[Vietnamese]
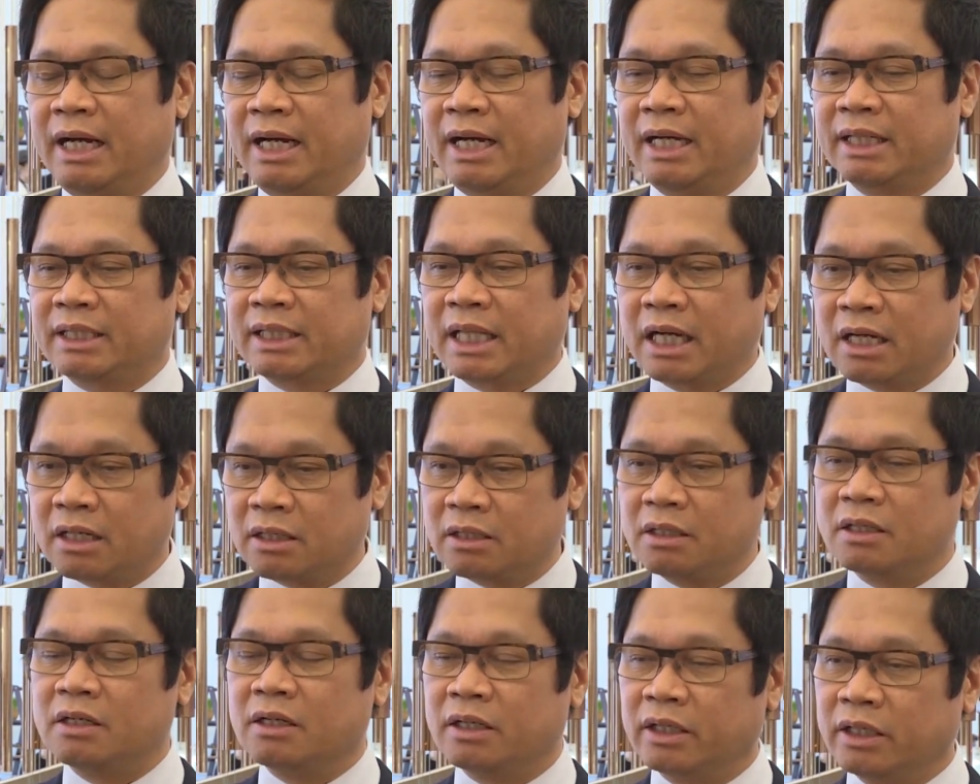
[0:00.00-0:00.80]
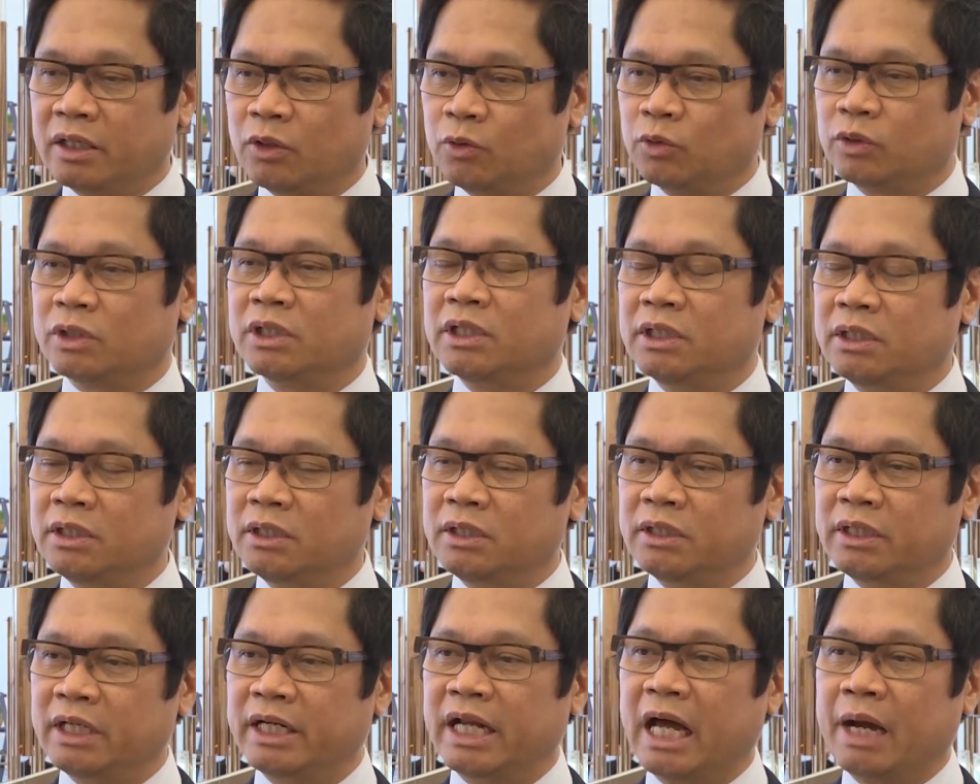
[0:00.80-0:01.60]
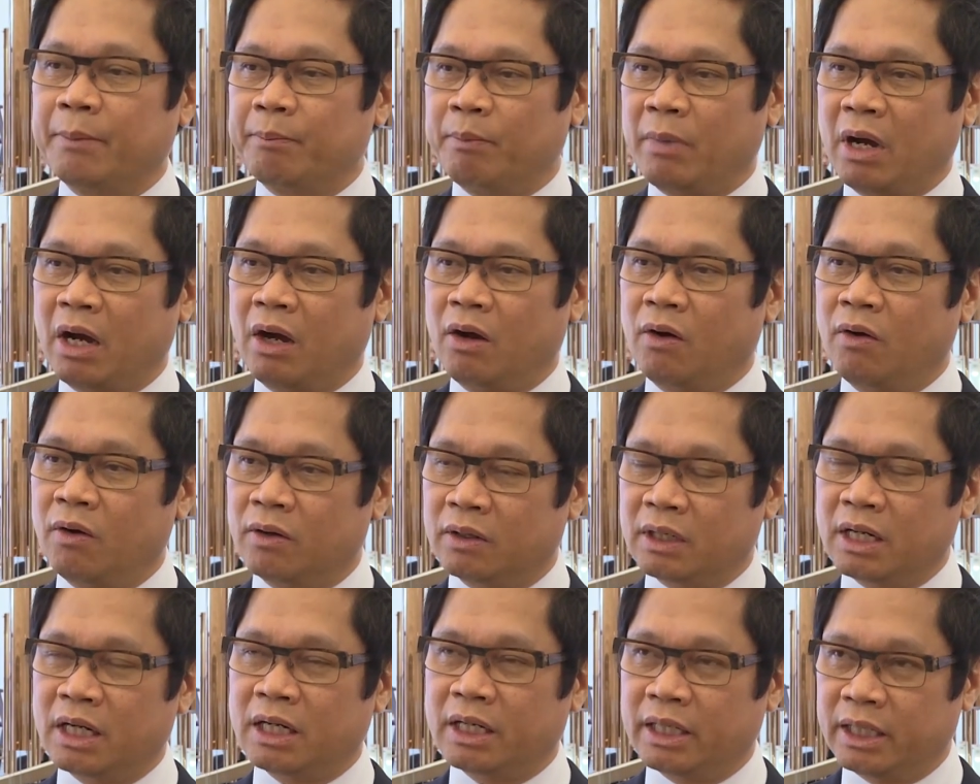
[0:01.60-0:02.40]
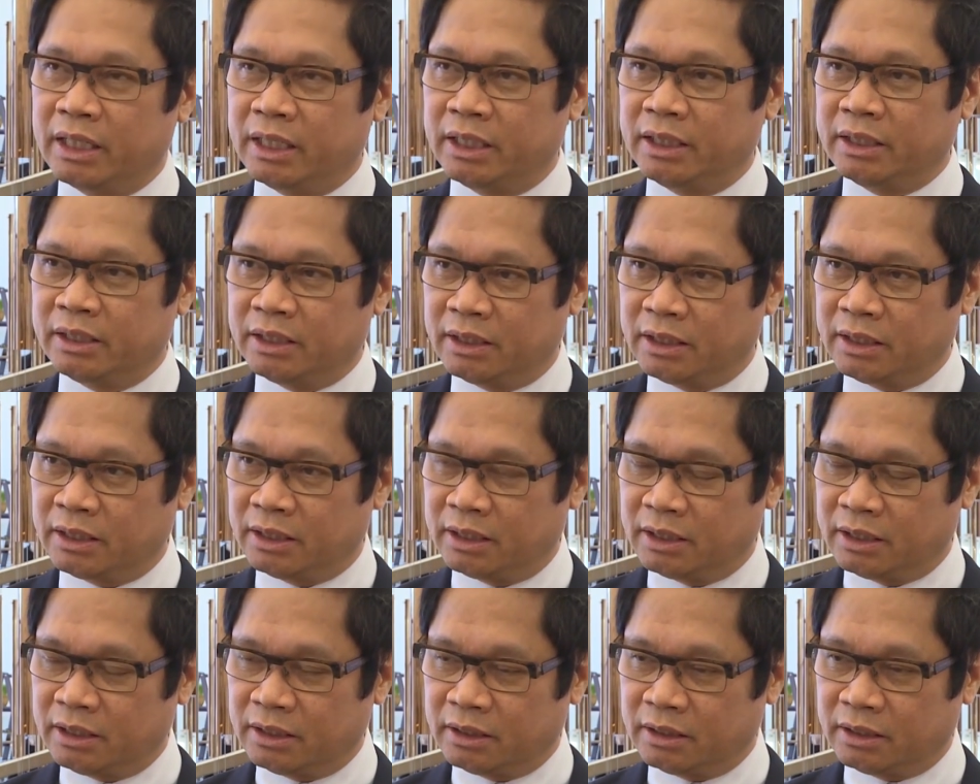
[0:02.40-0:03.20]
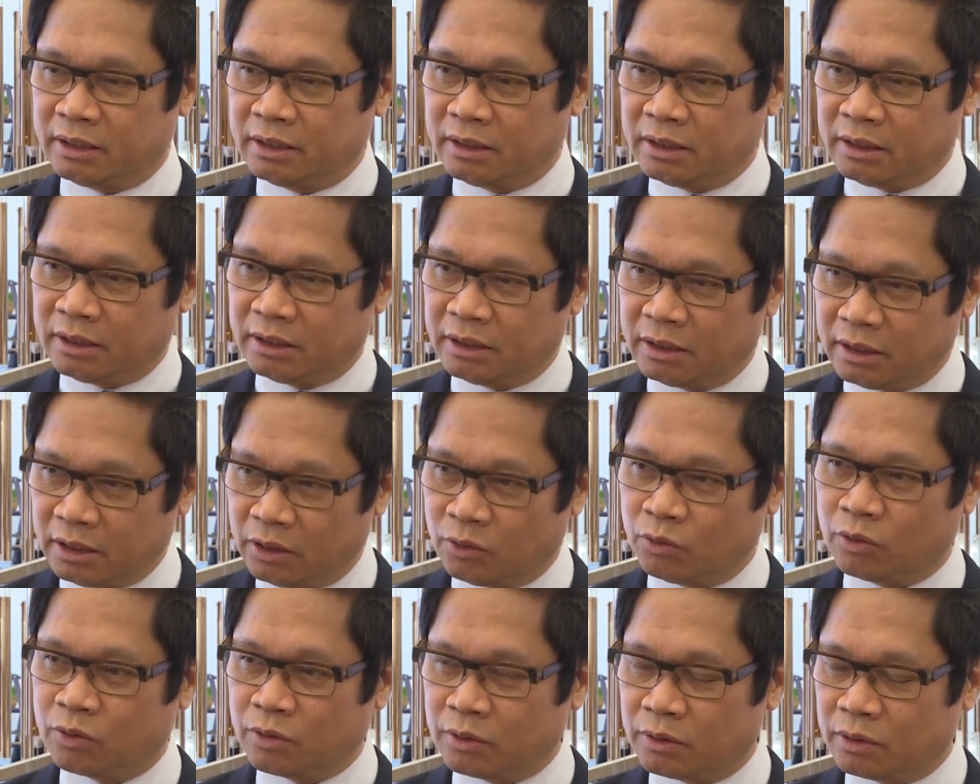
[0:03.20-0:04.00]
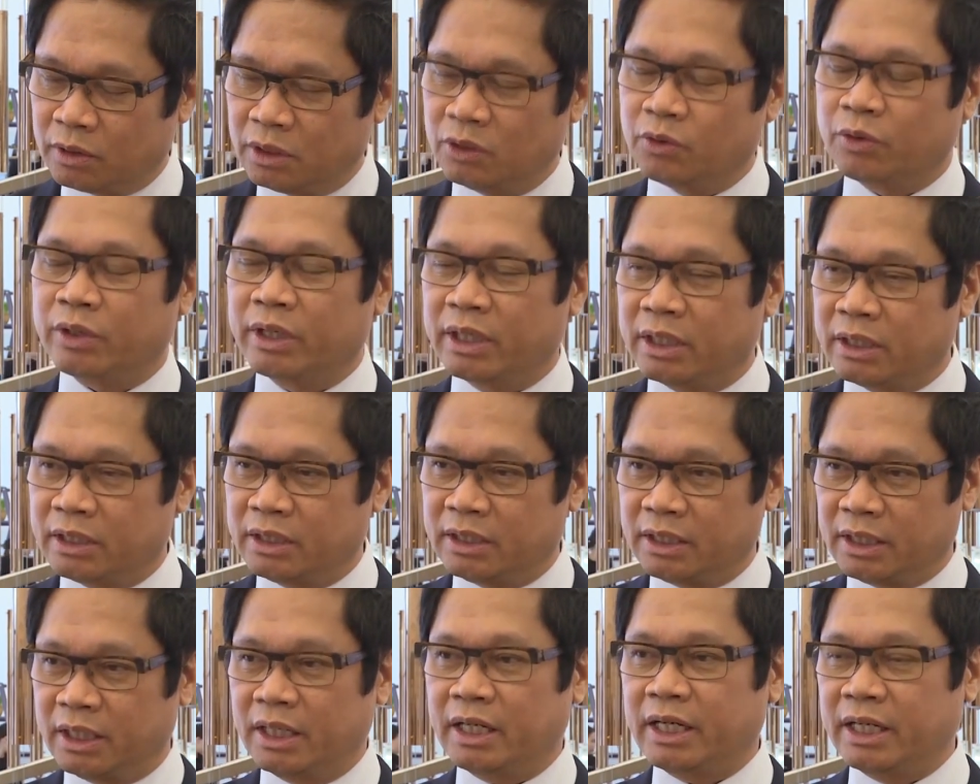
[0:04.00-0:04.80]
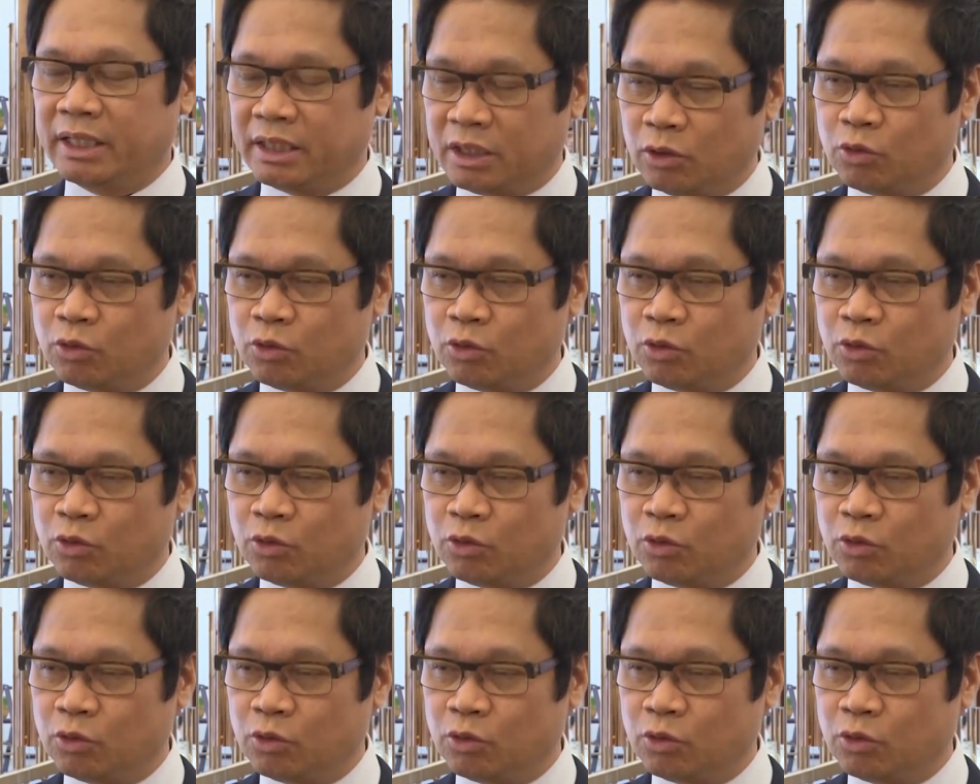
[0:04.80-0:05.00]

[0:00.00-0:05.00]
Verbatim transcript: và tăng cường cái đầu tư để đảm bảo các cái điều điều kiện